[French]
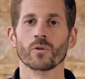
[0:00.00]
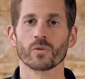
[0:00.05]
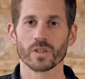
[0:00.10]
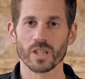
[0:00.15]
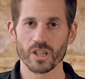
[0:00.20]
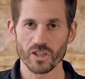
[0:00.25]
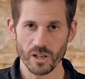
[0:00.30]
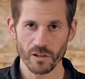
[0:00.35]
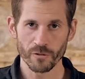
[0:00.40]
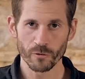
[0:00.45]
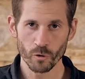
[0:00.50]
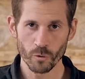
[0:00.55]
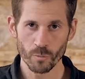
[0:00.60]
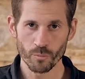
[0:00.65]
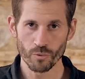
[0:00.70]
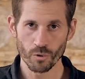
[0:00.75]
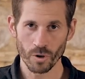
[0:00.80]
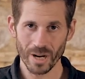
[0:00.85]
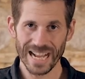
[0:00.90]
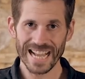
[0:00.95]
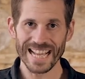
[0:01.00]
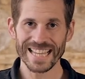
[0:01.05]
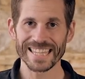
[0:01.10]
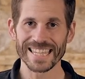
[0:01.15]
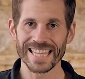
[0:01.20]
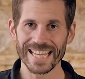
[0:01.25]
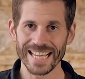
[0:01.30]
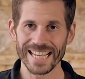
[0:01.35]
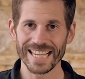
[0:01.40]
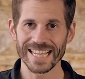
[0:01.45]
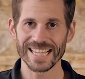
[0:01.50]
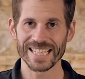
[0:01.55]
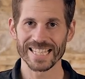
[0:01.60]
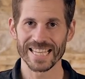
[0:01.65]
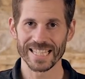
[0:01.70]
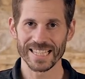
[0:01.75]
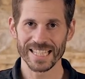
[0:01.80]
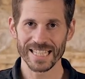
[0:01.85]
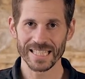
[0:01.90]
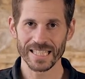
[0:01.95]
Donc déjà, vous, pour intégrer
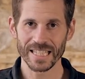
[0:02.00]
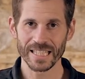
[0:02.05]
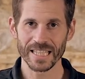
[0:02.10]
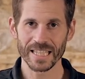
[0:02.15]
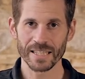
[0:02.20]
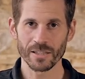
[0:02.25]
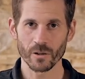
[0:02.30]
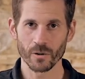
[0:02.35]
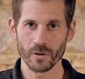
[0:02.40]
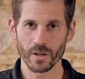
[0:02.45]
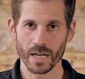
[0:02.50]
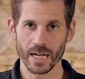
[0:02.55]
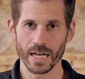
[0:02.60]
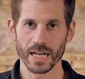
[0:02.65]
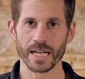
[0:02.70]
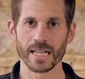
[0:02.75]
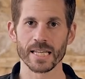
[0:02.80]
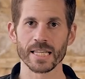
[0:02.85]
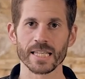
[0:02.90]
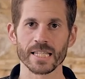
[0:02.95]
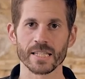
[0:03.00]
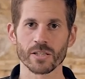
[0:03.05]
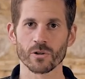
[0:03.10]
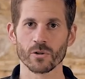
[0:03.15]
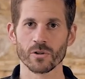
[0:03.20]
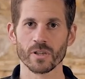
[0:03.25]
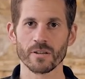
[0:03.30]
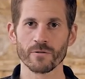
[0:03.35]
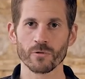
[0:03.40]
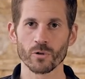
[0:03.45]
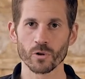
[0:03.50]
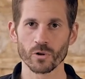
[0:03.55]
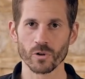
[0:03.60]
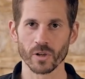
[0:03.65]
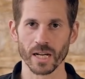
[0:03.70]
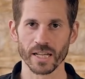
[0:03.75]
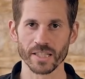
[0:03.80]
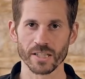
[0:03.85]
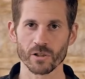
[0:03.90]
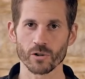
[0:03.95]
cet état d'être-là et ce niveau de
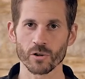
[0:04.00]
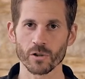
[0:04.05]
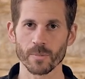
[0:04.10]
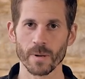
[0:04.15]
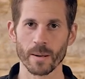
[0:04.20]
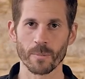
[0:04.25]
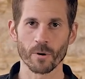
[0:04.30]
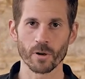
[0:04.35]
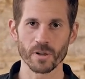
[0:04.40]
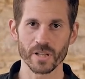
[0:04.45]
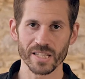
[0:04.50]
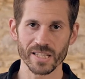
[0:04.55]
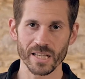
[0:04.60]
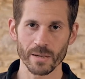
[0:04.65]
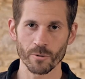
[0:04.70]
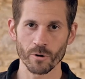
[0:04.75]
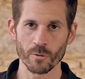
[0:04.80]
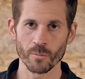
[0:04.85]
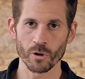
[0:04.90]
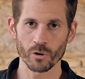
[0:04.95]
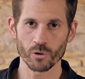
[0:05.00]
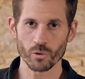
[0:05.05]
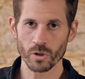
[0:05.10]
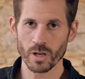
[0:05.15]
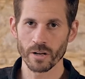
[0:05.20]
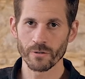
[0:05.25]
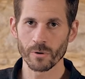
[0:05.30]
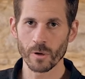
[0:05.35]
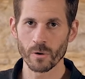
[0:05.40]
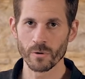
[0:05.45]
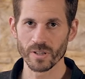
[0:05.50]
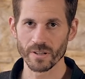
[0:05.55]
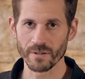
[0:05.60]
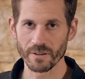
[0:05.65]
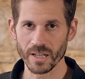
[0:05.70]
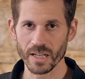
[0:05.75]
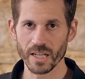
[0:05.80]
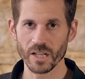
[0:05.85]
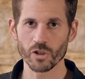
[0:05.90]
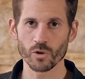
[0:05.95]
gratitude, bah, prenez simplement toutes les fois où vous
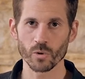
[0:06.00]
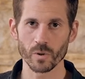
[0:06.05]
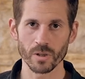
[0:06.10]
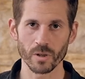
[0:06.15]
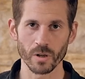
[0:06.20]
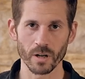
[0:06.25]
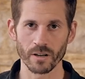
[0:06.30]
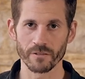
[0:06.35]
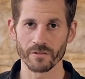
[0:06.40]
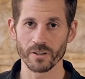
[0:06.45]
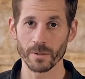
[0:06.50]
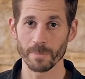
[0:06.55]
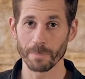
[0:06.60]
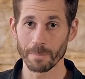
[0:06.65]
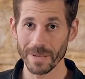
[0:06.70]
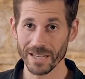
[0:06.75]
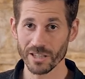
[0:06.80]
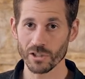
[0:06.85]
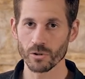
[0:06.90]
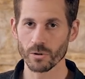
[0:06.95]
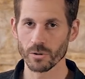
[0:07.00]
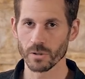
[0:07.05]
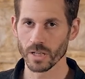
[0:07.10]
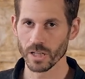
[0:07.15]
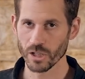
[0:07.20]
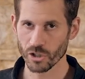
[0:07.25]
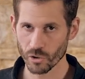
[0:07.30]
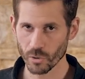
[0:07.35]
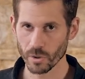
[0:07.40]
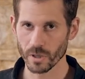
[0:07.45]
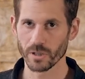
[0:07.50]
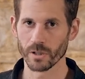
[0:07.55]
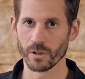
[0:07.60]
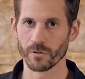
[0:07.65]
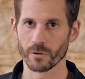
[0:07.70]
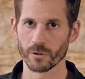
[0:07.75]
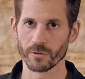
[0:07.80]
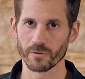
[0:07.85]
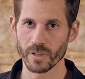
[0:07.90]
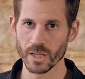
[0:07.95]
avez échoué dans la vie, perçu échoué dans
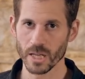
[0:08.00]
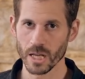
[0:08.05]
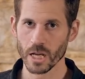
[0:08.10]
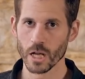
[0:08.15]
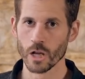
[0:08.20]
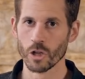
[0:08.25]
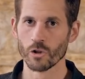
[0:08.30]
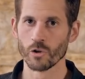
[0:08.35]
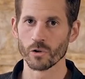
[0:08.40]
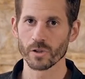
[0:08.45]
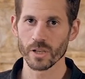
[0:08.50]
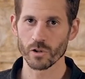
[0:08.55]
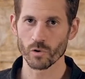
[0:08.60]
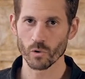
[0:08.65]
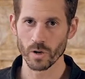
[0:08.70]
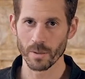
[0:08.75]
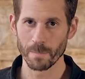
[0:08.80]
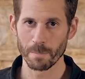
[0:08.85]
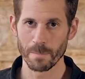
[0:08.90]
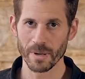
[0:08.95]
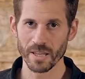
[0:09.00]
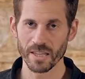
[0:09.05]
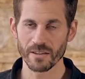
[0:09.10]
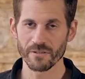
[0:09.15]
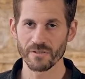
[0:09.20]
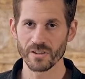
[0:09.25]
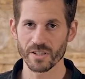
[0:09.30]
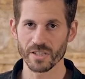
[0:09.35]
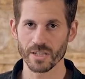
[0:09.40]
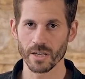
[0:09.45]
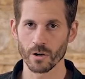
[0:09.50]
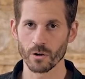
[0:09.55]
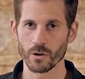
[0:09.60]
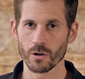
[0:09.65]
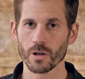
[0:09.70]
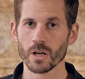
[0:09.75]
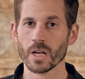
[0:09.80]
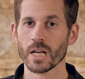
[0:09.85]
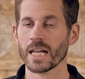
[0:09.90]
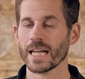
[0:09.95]
votre vie, notez tous les bénéfices qu'il y a
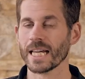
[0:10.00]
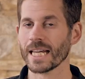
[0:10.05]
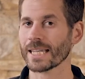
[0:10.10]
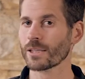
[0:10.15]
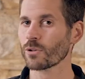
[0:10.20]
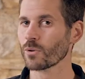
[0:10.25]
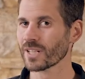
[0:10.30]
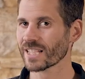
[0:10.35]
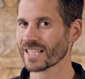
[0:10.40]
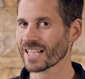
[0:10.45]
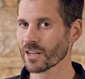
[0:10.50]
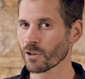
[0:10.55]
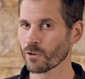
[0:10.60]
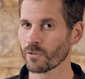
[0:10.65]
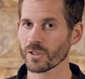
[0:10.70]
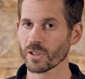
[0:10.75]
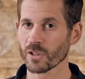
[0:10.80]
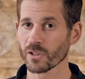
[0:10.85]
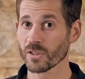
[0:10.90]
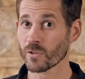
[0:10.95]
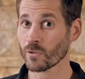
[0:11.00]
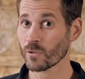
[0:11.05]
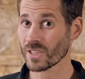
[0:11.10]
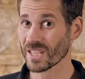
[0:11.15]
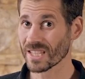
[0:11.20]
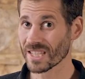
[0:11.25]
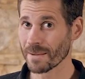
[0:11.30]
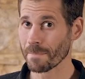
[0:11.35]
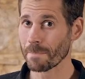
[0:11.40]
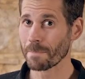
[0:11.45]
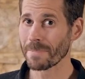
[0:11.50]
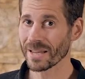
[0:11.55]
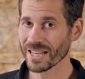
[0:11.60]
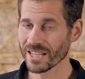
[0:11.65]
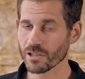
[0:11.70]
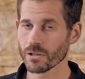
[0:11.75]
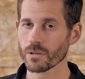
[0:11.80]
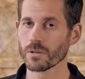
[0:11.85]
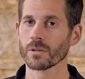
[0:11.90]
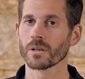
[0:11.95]
eu et tous les inconvénients si vous étiez
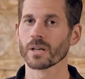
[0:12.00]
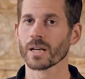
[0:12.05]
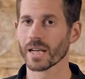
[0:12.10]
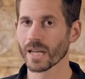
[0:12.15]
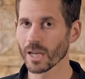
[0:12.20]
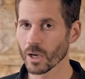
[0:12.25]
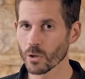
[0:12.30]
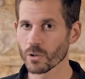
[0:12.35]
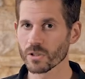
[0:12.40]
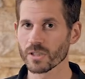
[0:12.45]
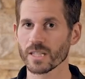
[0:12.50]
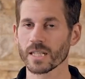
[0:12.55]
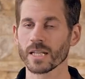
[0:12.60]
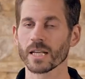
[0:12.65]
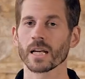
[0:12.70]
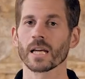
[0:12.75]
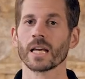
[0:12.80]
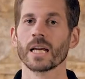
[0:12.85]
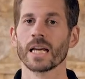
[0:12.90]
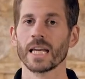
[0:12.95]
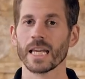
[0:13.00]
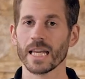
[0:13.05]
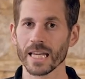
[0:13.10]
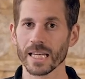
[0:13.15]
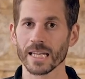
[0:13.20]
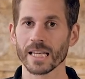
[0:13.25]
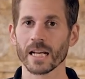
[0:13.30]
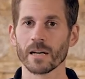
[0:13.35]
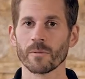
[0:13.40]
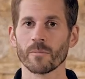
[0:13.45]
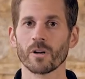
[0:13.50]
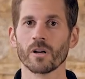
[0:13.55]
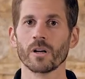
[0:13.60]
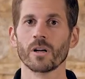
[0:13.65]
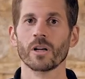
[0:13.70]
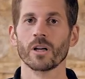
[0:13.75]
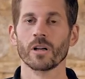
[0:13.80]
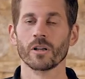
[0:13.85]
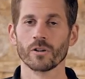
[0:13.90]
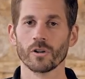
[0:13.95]
perçu réussir également
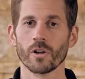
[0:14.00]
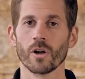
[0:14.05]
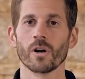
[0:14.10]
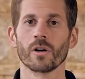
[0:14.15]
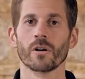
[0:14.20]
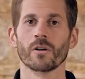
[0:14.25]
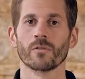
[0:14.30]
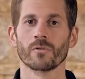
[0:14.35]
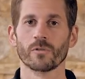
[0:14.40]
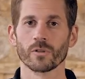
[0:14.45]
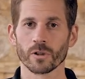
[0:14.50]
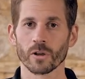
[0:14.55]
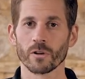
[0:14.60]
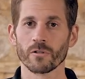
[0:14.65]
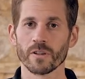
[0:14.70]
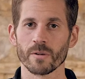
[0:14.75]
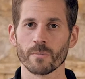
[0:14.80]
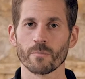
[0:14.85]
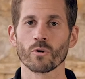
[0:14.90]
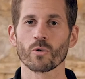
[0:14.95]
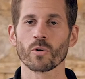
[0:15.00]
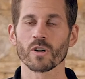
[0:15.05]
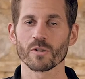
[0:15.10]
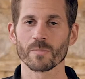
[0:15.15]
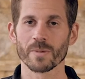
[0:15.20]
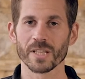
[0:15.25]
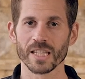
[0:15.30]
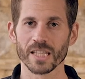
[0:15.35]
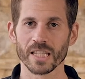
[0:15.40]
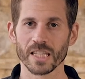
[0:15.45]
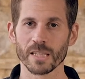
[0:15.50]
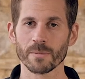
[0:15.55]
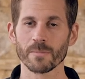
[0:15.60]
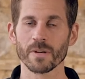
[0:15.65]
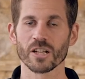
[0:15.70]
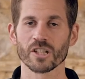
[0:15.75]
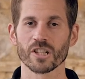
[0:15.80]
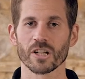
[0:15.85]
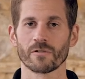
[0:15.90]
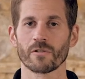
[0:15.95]
dans votre vie. Pourquoi je mets des guillemets
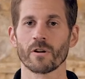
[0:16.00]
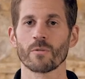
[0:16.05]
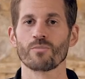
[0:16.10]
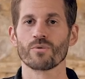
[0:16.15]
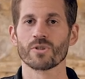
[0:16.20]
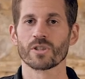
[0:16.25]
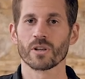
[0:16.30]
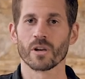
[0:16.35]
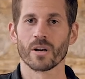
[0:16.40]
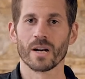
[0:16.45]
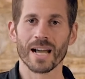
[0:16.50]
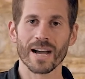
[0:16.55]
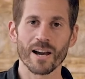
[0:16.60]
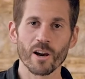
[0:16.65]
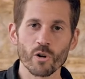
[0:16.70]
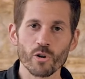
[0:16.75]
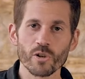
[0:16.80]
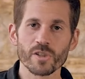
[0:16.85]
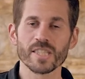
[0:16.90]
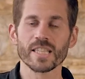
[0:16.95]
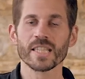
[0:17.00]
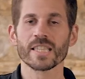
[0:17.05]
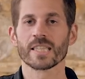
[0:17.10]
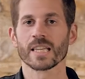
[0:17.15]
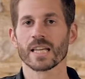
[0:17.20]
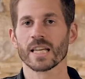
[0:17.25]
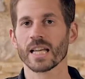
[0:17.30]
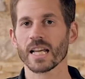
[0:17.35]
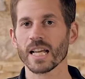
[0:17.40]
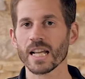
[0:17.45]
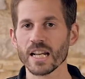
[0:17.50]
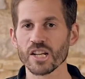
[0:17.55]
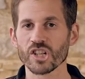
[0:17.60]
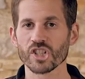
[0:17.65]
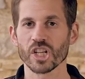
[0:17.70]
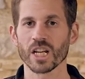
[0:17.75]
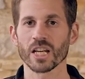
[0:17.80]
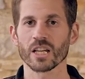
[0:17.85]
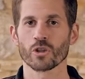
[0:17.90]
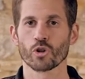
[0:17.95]
à chaque fois Puisque la réussite et
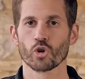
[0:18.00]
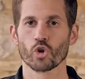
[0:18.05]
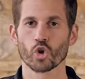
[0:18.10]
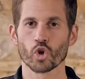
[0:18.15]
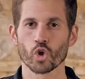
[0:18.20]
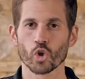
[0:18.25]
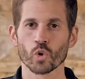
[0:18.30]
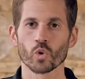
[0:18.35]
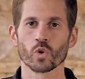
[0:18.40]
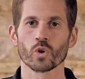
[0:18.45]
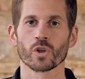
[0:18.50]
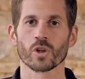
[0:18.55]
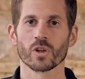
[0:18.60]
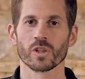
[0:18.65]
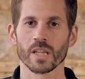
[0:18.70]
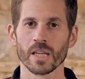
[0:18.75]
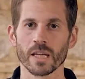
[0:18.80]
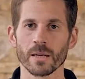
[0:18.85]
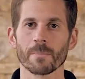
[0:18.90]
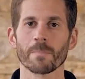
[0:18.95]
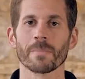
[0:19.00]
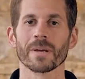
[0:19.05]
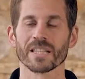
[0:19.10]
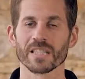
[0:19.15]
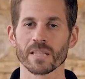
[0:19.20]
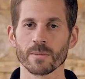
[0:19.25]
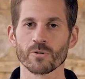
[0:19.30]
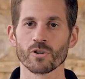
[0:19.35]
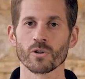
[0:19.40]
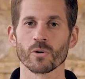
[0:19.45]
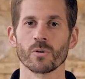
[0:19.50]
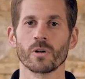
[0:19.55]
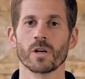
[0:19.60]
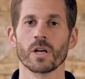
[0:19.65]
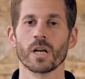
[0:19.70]
l'échec ne sont que des perceptions.